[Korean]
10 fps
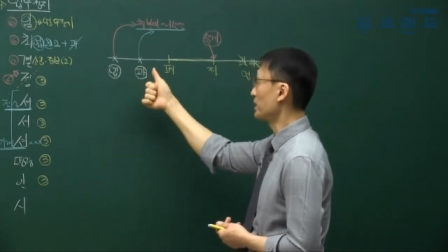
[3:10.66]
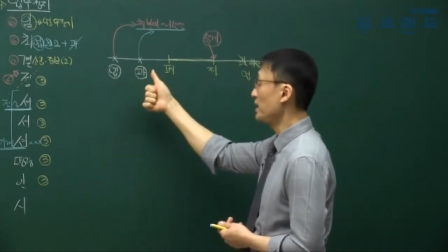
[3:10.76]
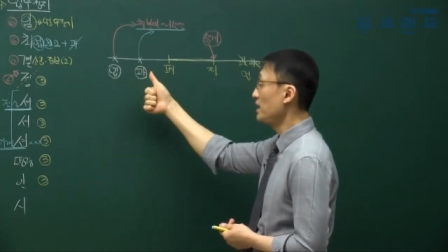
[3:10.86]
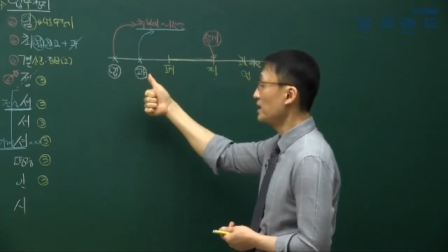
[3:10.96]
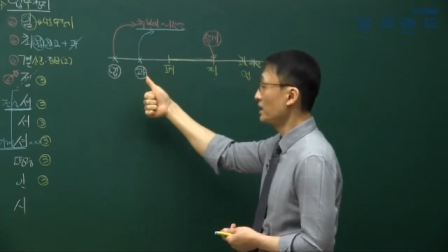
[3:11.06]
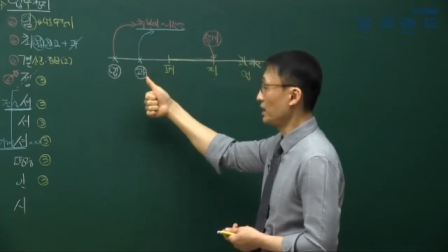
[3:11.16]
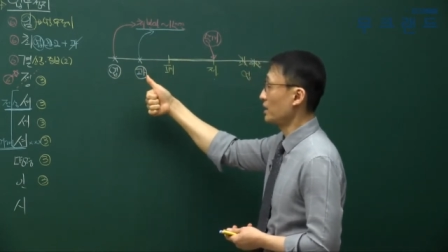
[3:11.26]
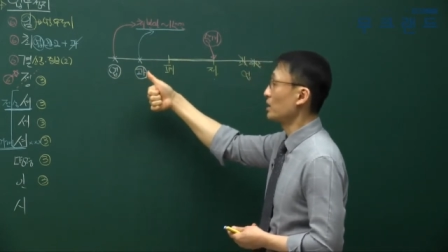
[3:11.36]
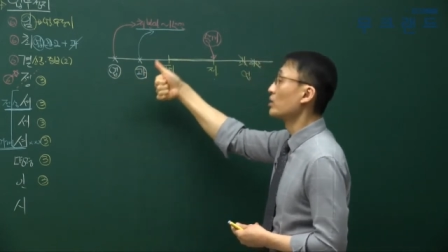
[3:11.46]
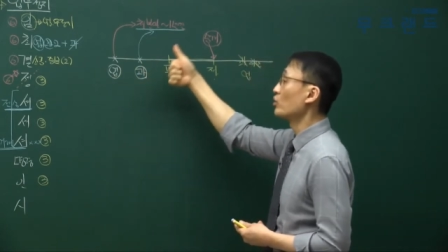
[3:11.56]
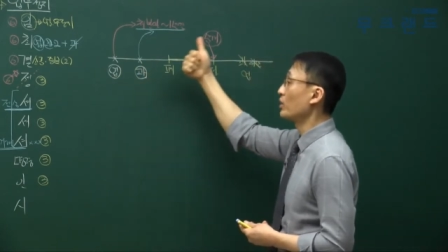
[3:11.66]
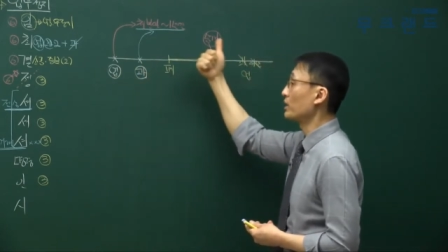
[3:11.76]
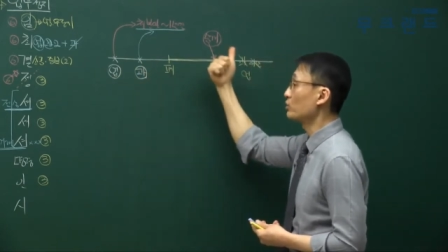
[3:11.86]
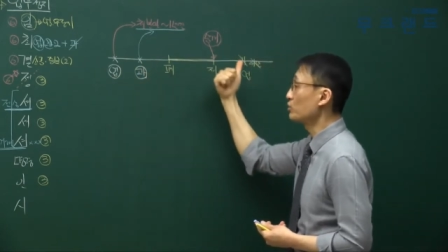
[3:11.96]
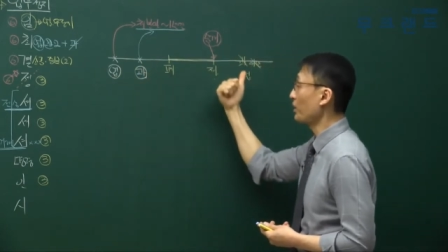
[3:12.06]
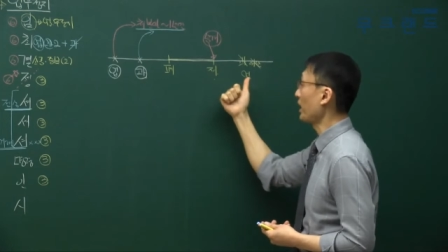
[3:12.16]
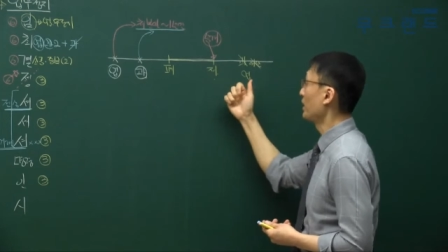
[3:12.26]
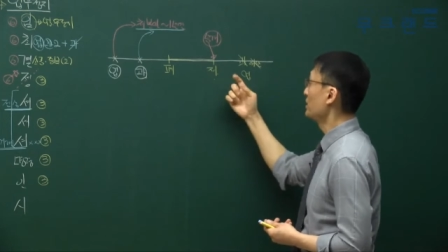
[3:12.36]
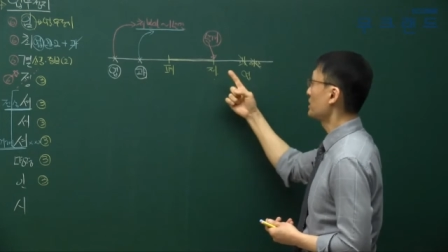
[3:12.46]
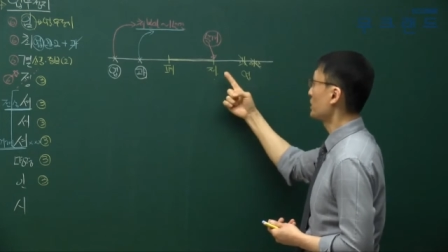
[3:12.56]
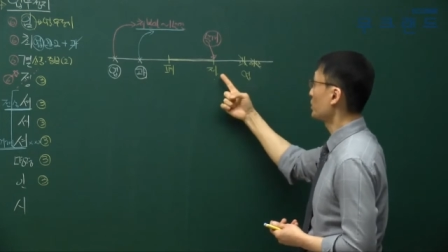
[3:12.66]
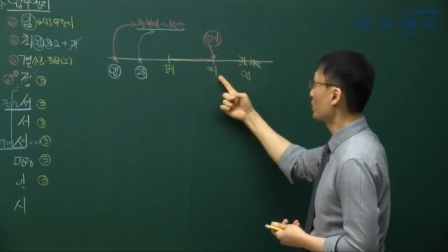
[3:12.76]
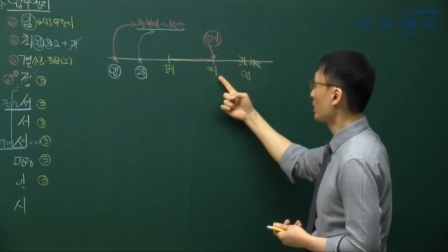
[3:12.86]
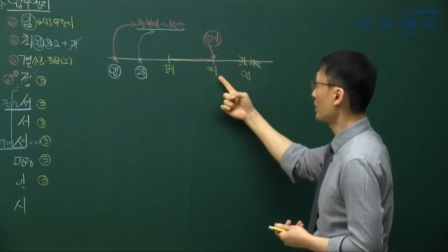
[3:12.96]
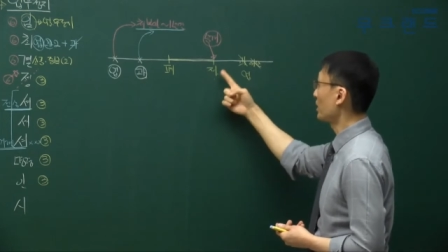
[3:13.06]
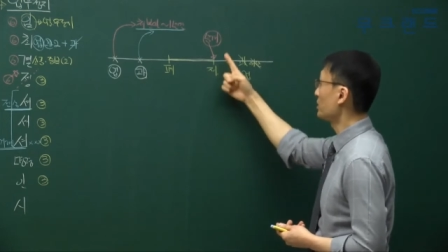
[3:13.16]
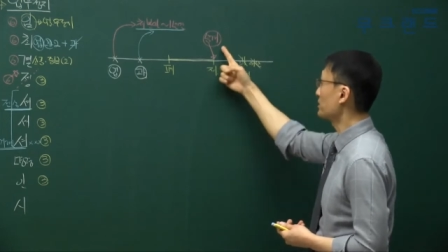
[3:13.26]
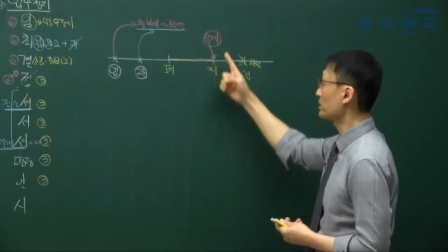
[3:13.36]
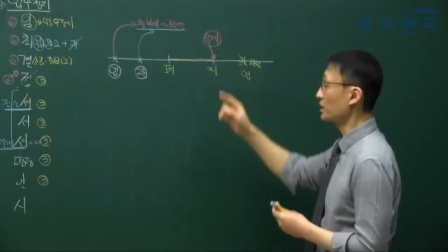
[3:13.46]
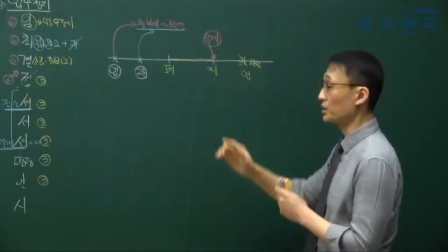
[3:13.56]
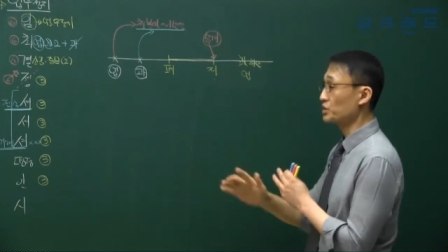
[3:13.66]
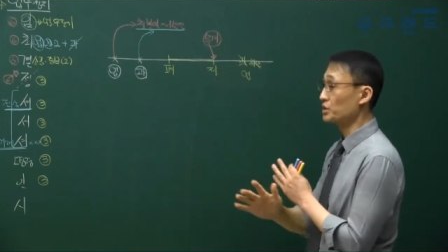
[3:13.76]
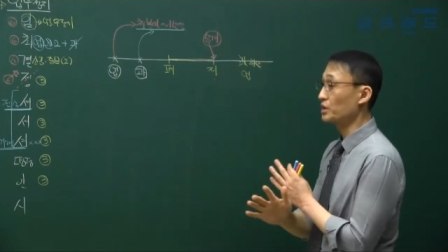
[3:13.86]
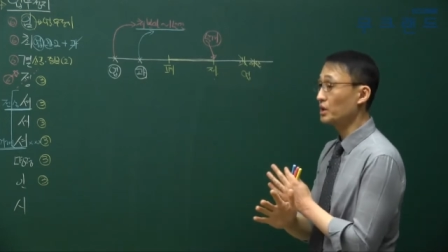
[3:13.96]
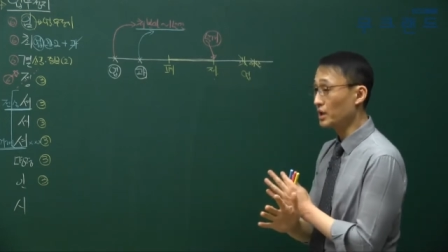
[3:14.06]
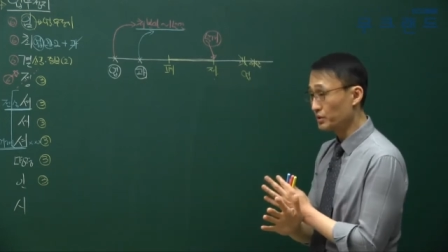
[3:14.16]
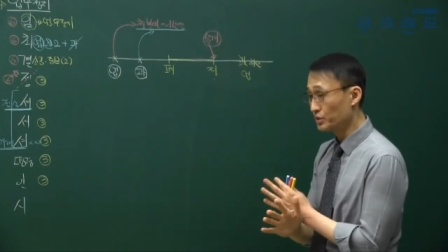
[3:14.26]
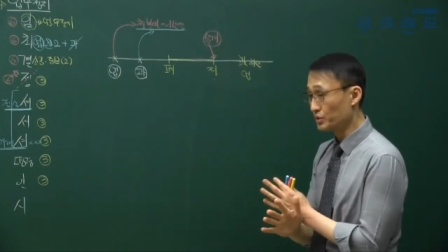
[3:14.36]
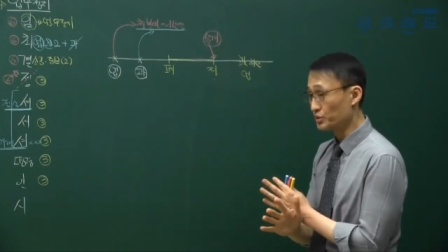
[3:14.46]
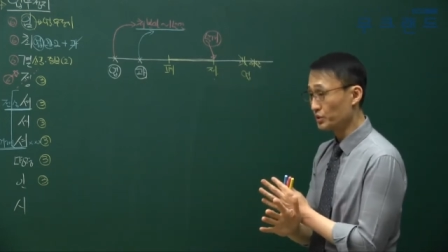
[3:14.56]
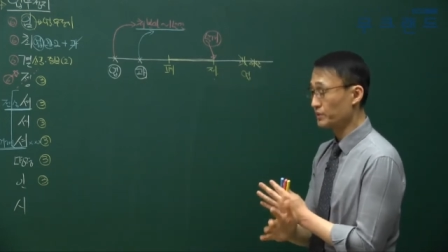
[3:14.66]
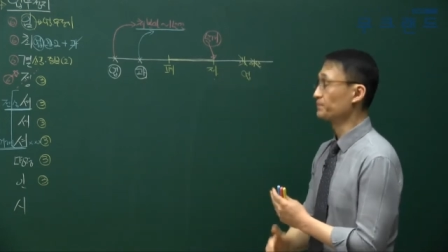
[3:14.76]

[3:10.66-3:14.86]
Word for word: 1년이 경과한 후에 재등록할 땐 승계되지 않는 것이.